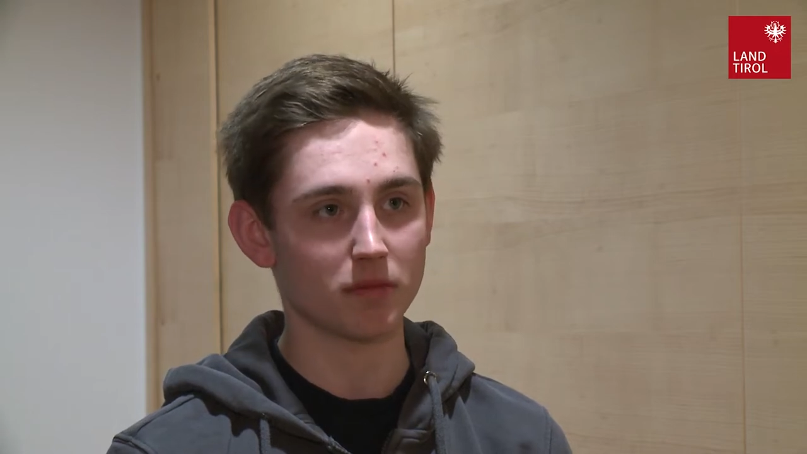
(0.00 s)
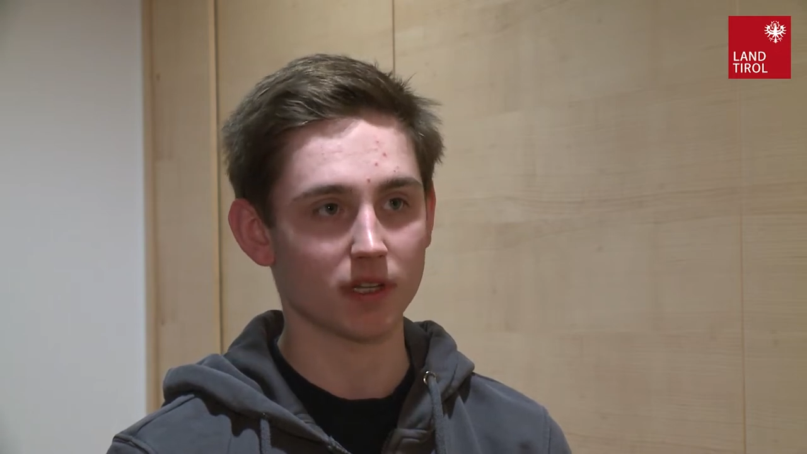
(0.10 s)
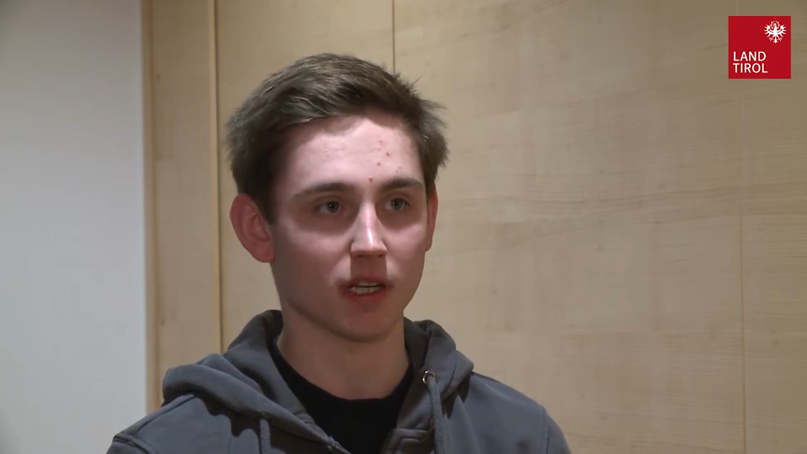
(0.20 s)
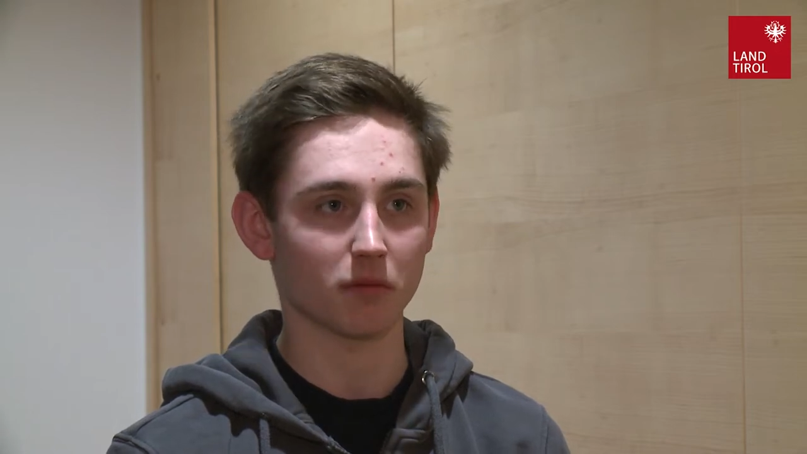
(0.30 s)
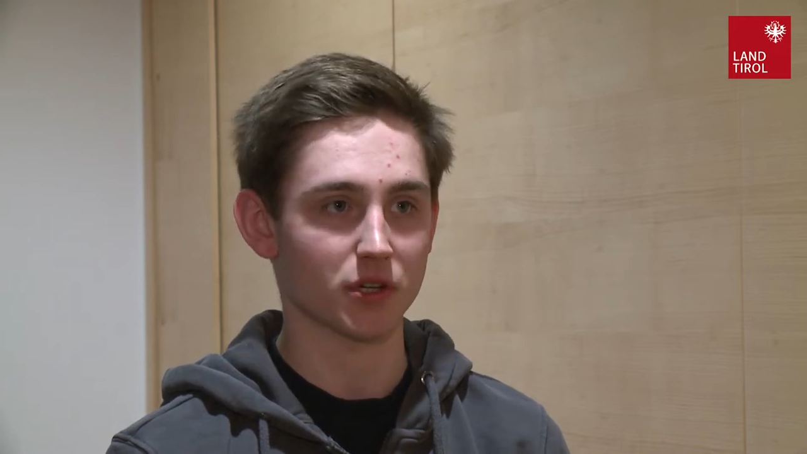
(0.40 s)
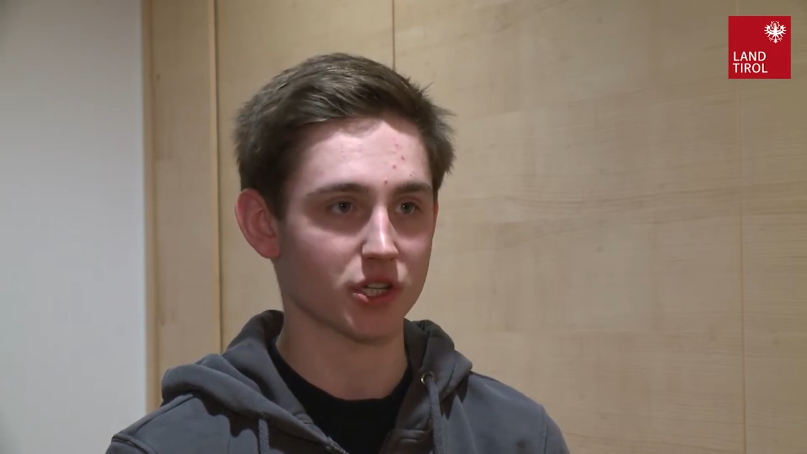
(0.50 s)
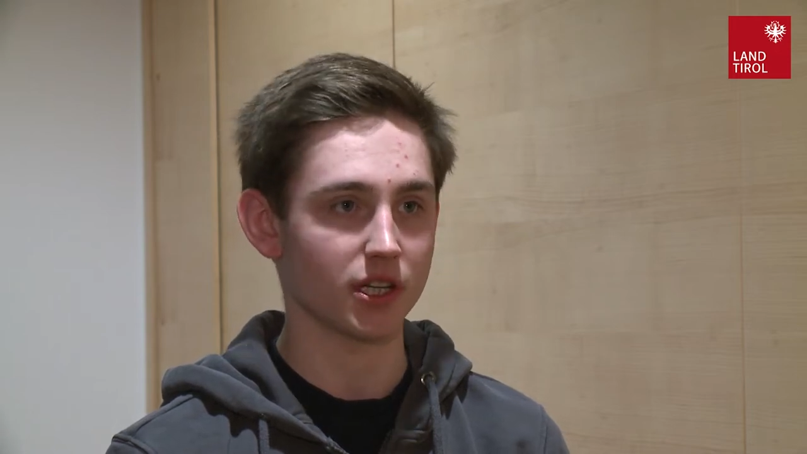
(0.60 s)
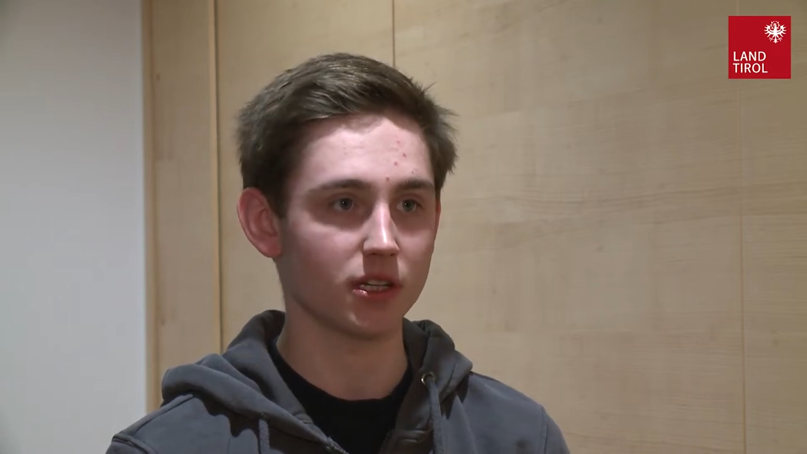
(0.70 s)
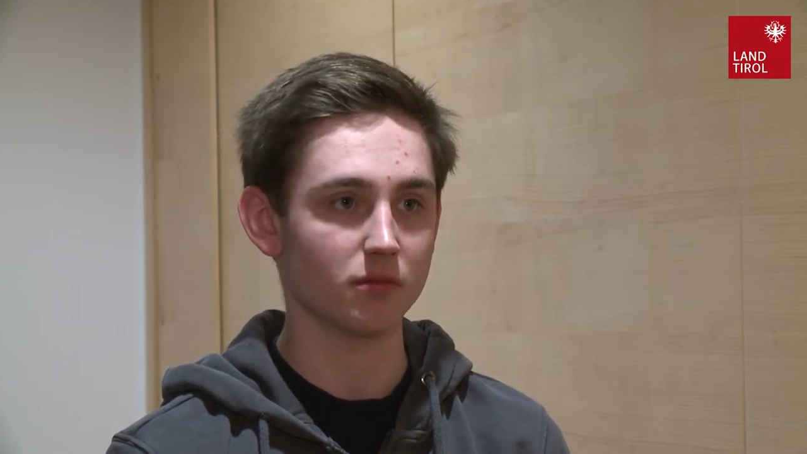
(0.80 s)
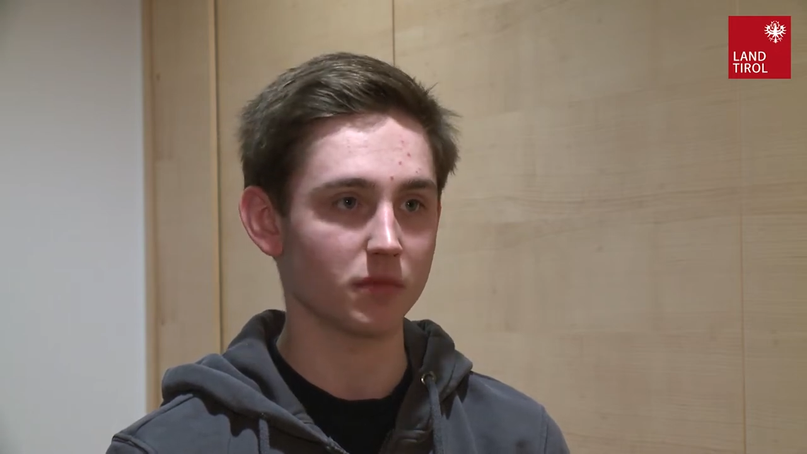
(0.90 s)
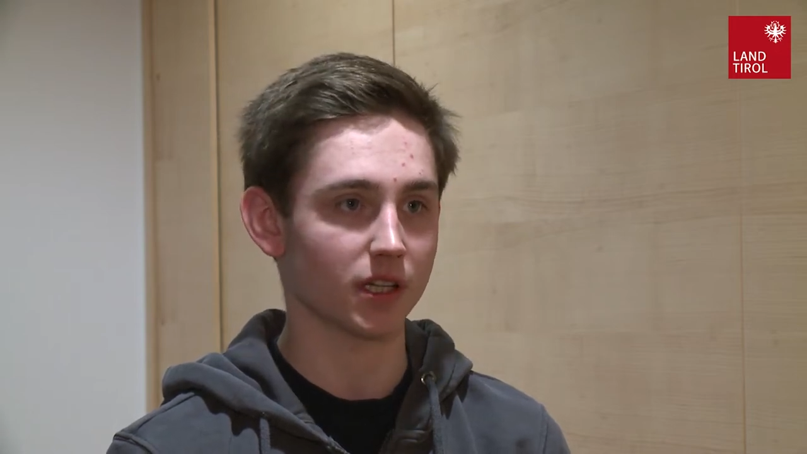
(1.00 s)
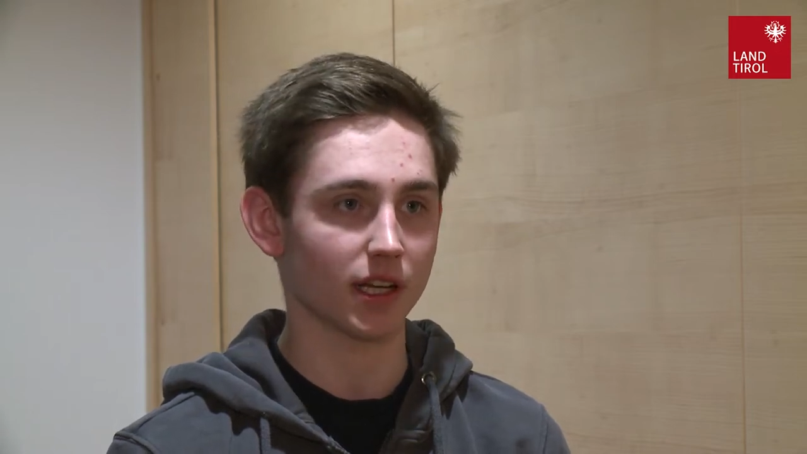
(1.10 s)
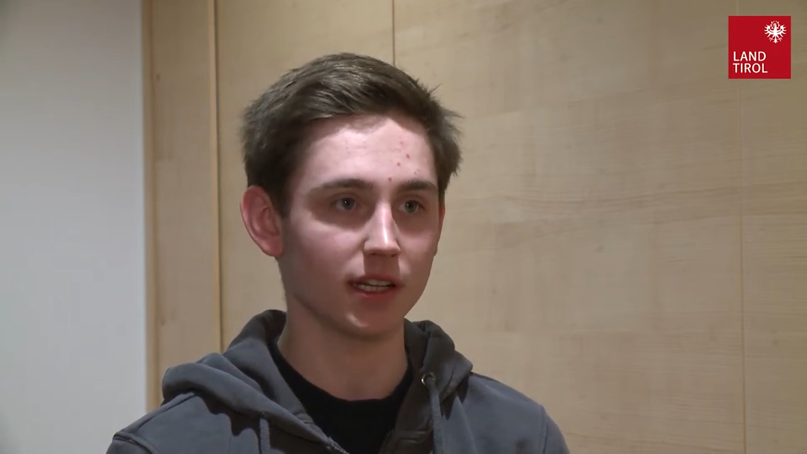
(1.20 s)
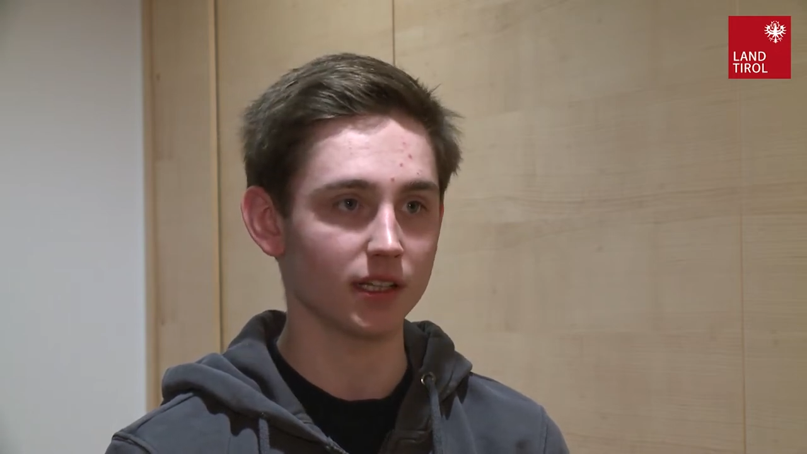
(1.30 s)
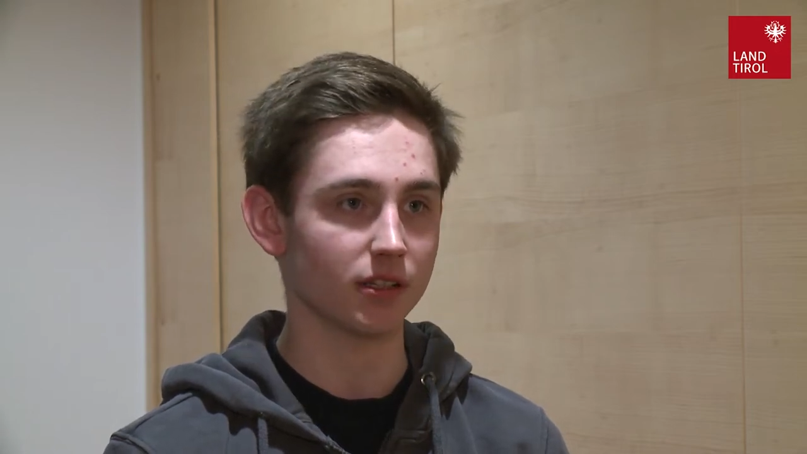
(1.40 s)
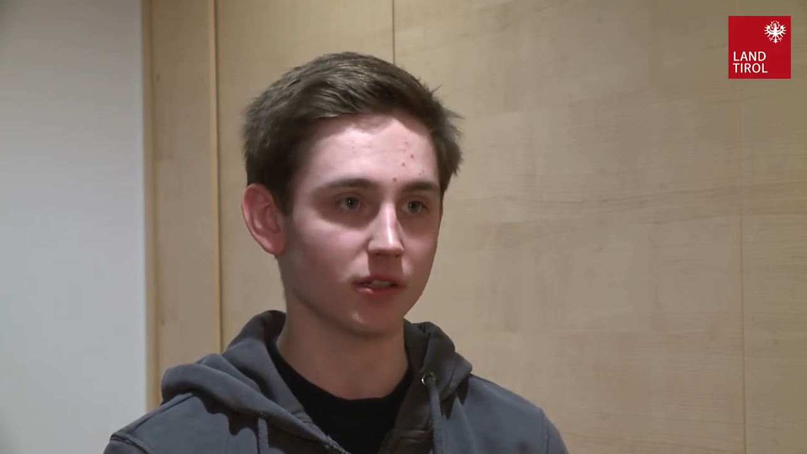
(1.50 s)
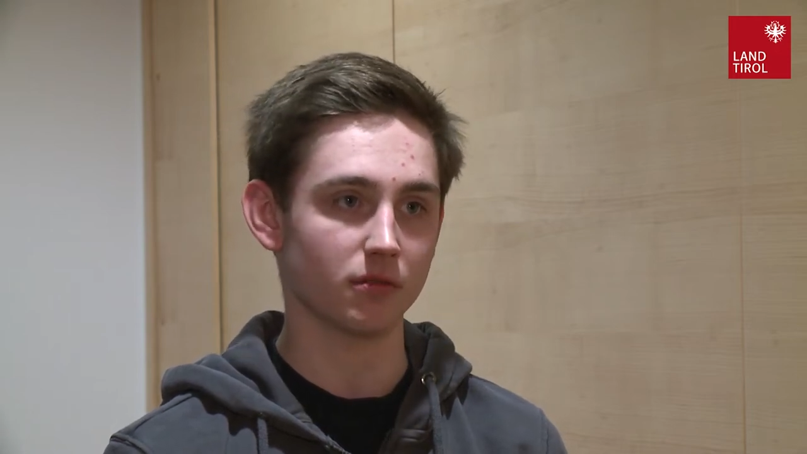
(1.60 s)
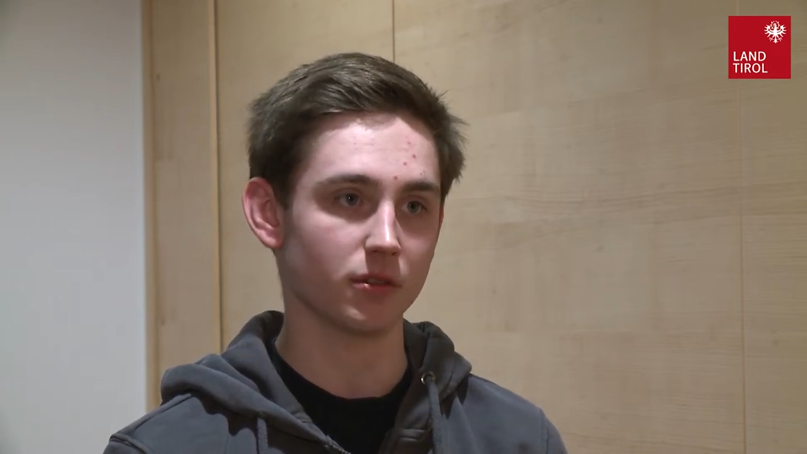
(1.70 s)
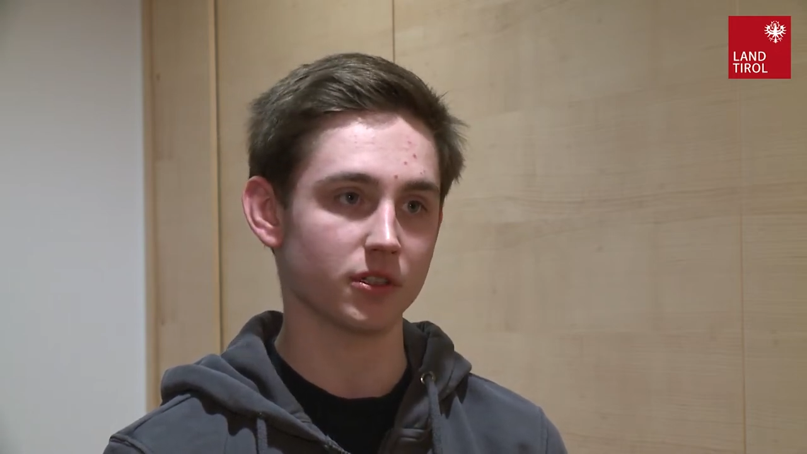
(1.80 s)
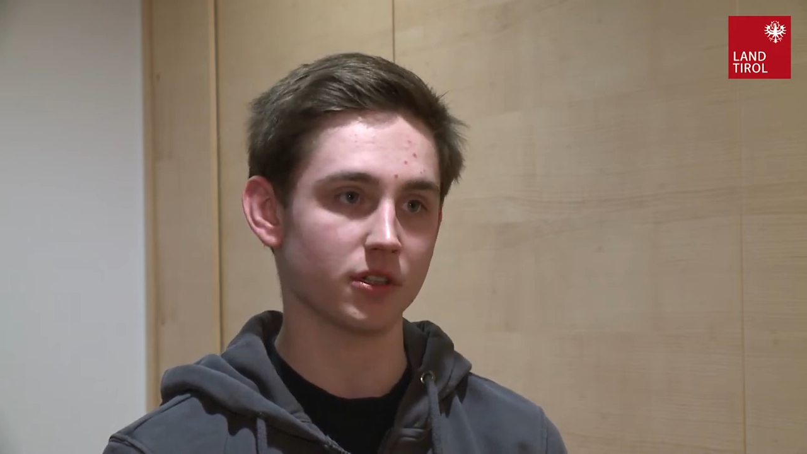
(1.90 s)
mit einer Maschine, mit einer Hilfe
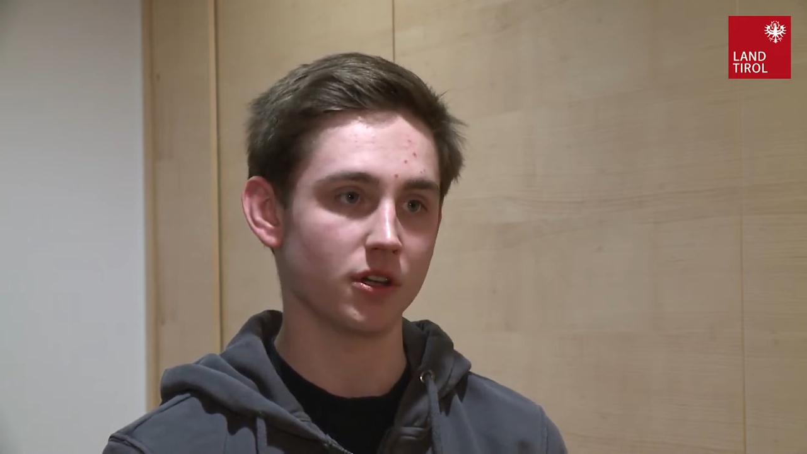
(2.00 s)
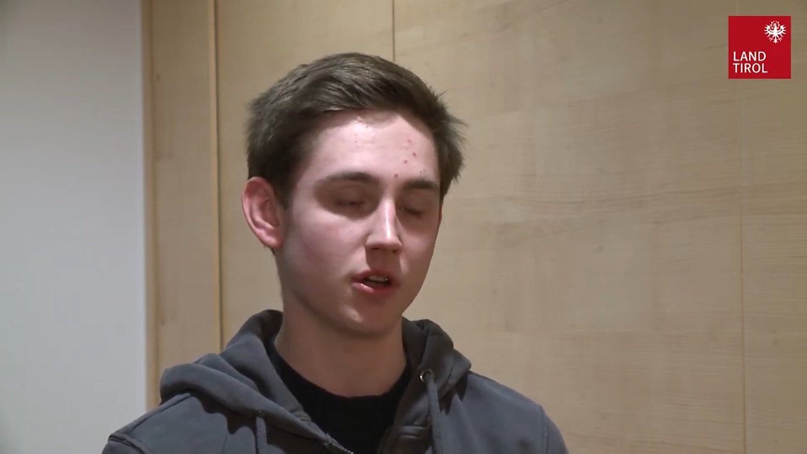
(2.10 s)
oder was.